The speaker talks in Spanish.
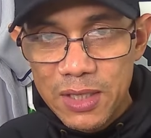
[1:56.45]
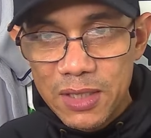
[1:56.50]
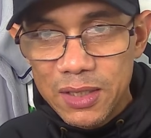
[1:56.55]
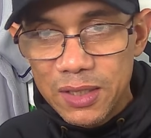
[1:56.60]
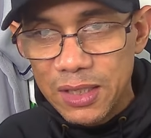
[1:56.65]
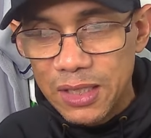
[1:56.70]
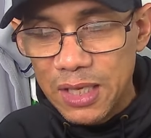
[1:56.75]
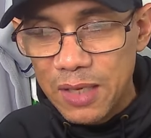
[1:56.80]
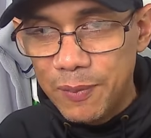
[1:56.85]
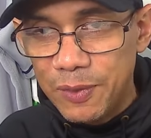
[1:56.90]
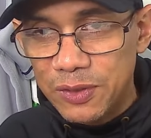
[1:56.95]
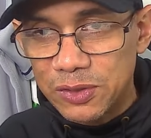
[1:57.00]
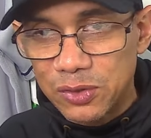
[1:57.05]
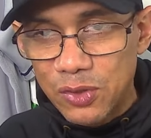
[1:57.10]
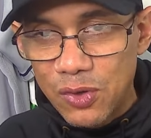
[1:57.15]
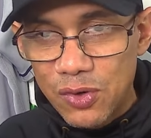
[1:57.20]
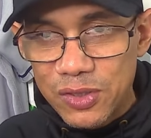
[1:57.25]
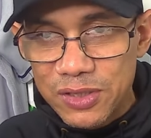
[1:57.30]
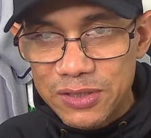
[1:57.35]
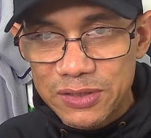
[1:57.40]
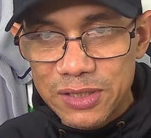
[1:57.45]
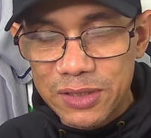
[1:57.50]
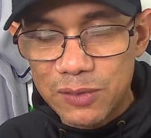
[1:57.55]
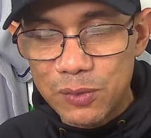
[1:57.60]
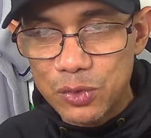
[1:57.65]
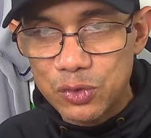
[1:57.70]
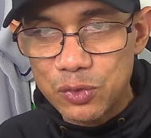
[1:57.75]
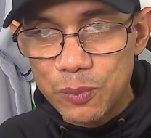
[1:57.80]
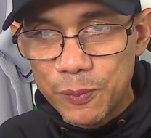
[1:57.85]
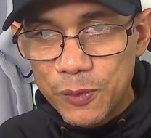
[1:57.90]
Gleyber Torres, que no
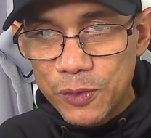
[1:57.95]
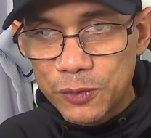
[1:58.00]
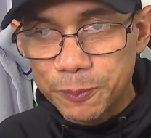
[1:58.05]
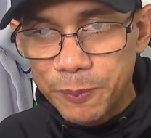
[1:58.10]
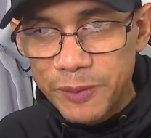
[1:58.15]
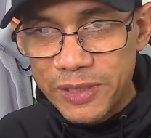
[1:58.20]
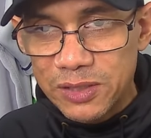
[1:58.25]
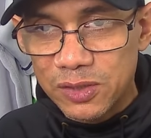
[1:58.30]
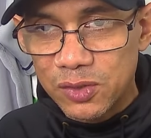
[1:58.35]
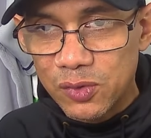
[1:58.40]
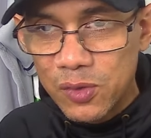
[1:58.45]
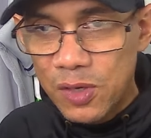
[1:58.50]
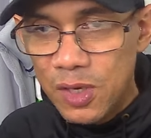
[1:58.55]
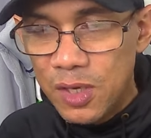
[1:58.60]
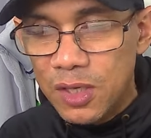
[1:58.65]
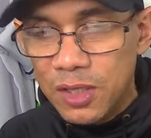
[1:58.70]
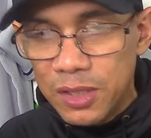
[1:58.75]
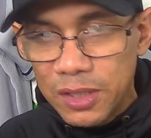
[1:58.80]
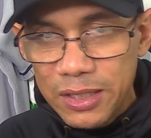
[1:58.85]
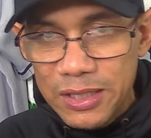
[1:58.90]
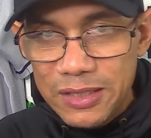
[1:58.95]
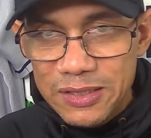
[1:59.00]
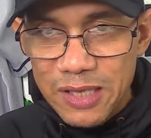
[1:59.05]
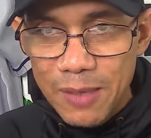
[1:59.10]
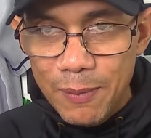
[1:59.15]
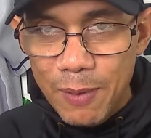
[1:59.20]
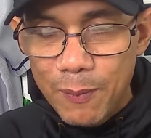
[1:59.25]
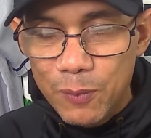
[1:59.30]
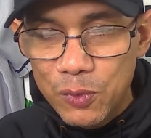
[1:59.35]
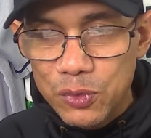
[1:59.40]
es un prospecto y
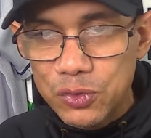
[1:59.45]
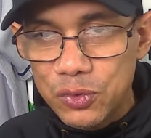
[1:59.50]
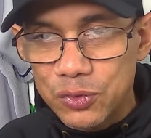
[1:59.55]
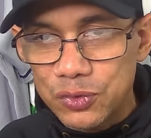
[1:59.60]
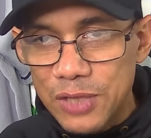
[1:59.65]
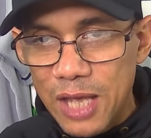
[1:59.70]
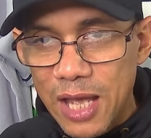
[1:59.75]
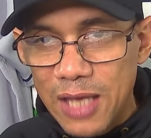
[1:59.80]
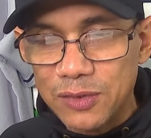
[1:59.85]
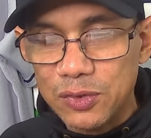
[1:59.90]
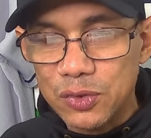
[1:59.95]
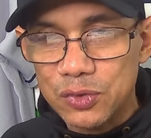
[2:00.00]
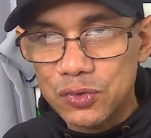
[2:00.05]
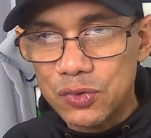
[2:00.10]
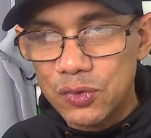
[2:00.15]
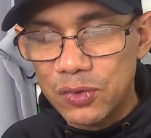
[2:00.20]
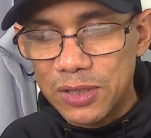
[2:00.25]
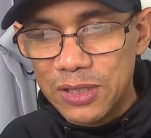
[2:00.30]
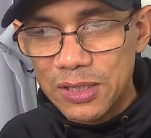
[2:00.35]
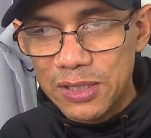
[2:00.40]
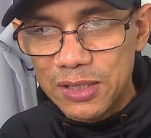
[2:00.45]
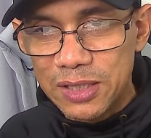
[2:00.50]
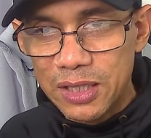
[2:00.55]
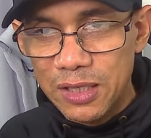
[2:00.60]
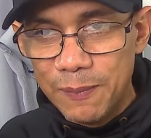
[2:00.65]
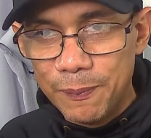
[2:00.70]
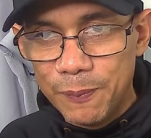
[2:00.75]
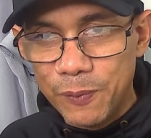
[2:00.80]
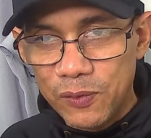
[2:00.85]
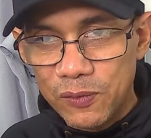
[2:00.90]
lleva muchos años con el
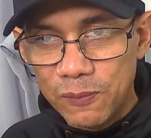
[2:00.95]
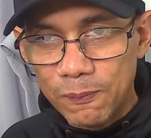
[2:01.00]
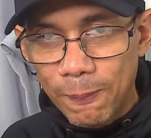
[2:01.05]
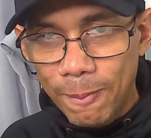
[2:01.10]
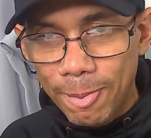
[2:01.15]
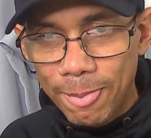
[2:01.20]
equipo.